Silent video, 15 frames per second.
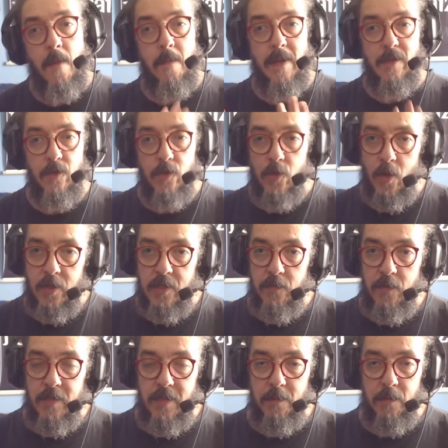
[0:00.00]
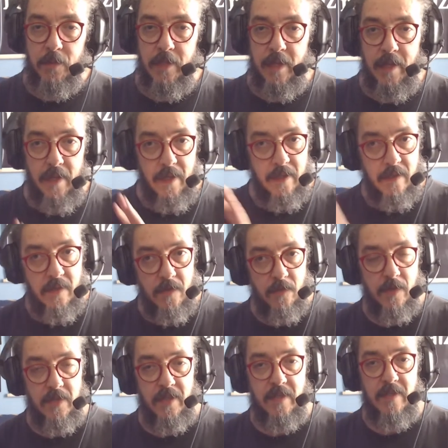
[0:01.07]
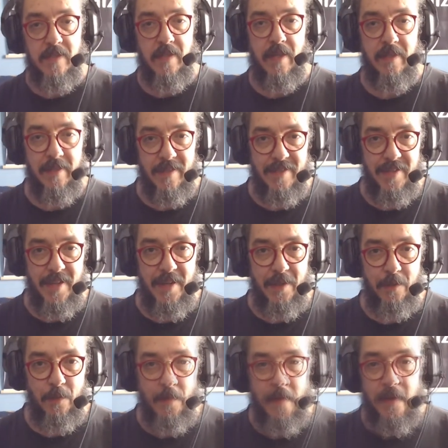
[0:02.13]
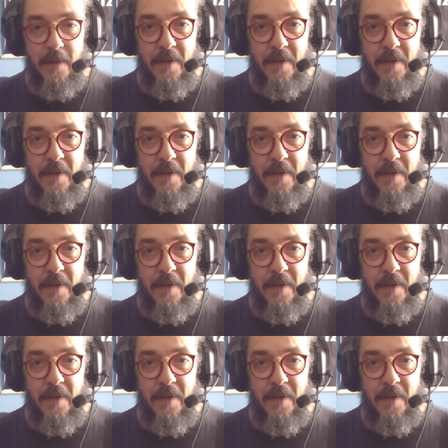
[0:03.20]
mas só se você puder e se você quiser, tá certo?